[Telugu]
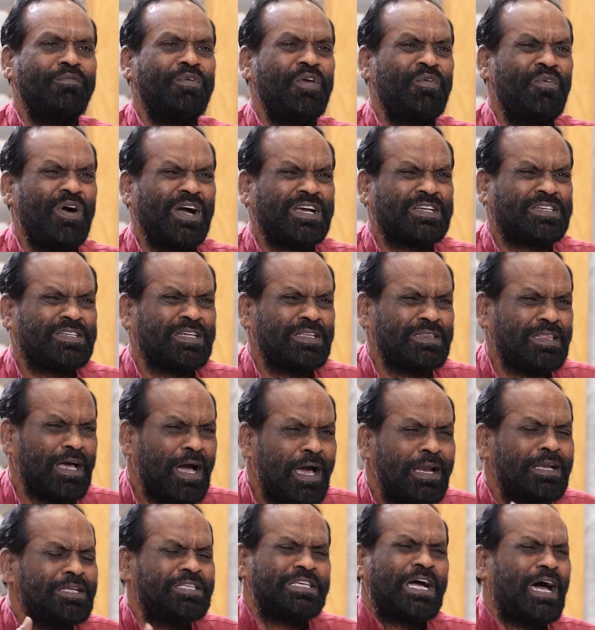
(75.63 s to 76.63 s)
వివక్షత
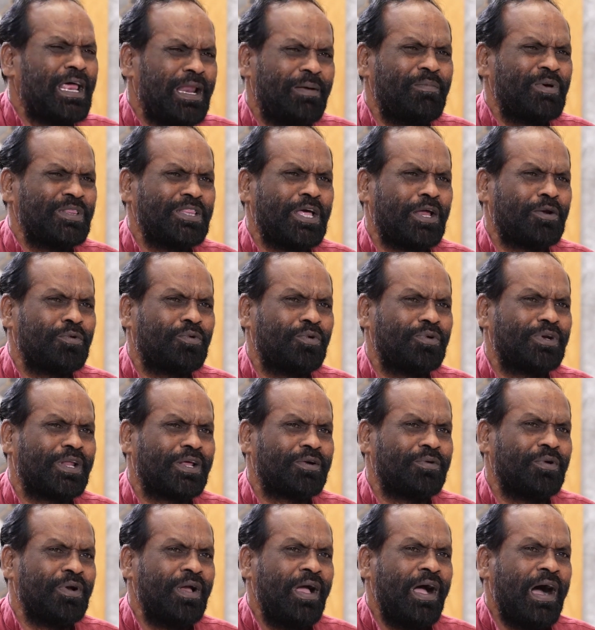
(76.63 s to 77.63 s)
అని చాలా మంది
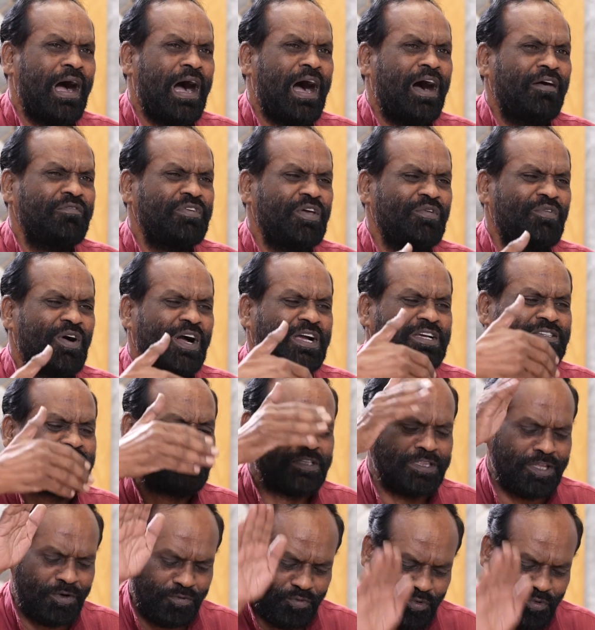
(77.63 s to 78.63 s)
అనుకుంటారు ఆ వివక్షత